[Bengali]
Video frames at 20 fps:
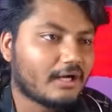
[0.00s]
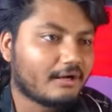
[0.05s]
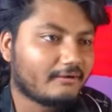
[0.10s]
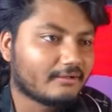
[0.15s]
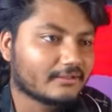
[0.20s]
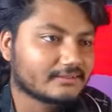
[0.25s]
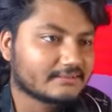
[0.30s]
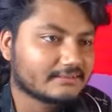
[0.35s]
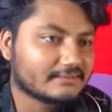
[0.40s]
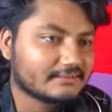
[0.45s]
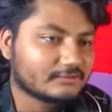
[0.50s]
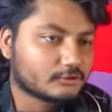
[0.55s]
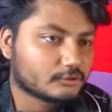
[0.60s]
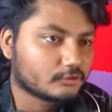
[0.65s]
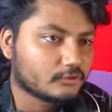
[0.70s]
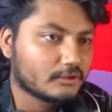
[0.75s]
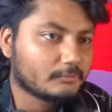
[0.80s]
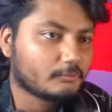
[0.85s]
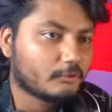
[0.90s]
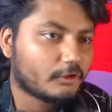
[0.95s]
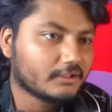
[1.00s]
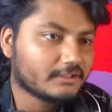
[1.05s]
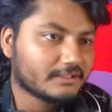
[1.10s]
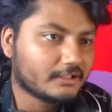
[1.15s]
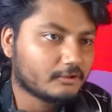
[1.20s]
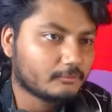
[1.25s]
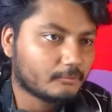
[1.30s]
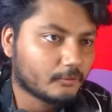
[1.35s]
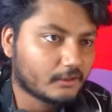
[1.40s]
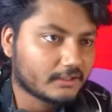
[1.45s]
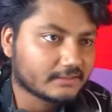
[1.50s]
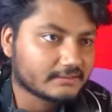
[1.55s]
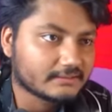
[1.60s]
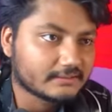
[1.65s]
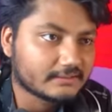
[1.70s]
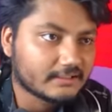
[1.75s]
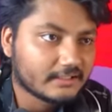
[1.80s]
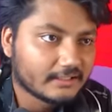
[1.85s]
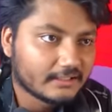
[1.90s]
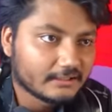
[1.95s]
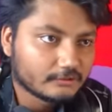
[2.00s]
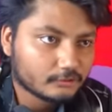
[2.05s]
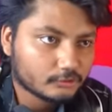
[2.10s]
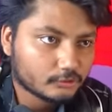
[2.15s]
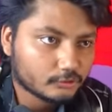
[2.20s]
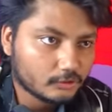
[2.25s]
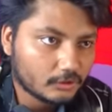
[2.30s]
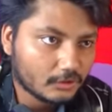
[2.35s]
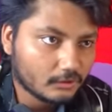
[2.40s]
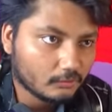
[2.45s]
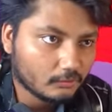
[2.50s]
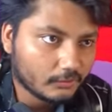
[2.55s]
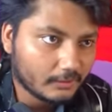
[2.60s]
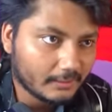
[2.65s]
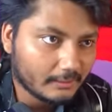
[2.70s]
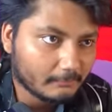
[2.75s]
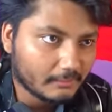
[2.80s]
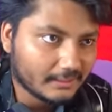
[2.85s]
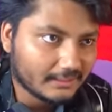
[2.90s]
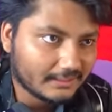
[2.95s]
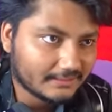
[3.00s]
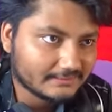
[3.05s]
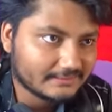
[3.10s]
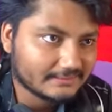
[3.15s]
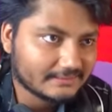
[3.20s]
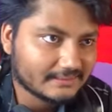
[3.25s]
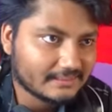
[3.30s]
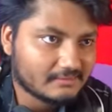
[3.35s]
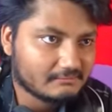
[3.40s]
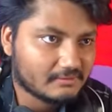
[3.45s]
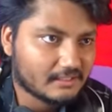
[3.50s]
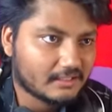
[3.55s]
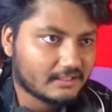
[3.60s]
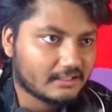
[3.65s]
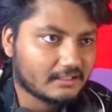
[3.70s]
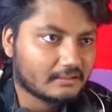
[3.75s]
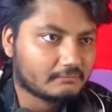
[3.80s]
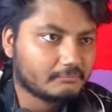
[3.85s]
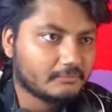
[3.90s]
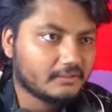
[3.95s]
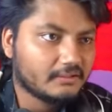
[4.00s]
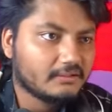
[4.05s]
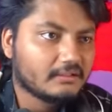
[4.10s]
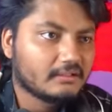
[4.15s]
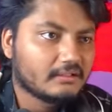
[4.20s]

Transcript: আওয়াজ শুনে ভয়তে আরো পলাইছে তো সুতরাং ওরে আমার কাছে যেয়ে মারা লাগবে